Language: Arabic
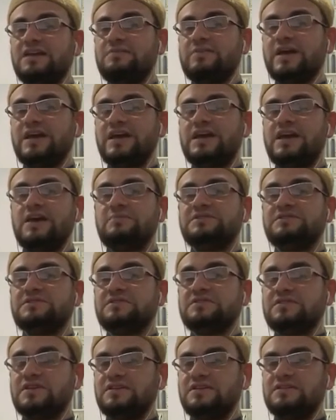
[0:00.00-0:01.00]
الا
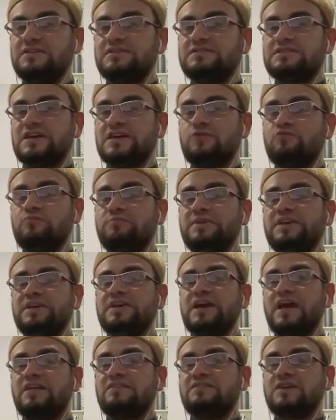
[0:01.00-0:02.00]
بستة
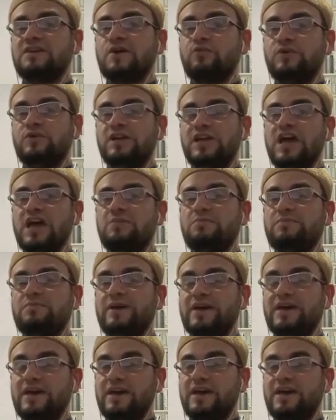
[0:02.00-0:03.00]
سينبيك عن تاويلها
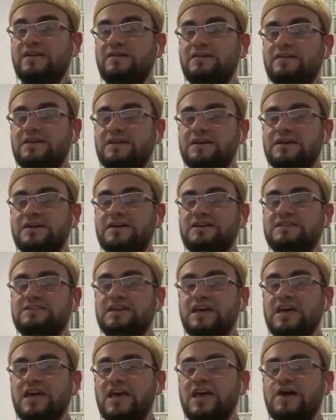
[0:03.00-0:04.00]
ببيان
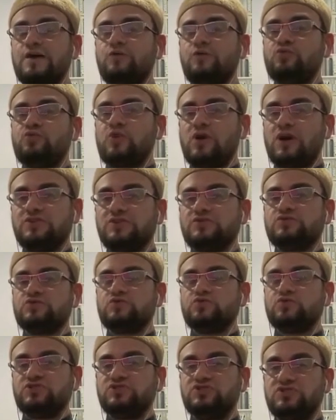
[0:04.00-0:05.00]
ذكاء
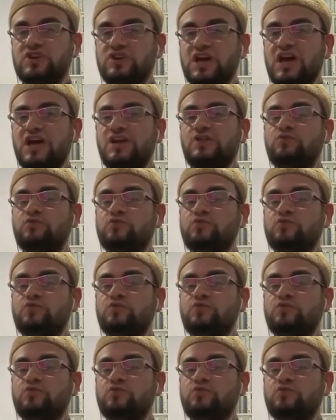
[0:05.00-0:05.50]
وحرص واجتهاد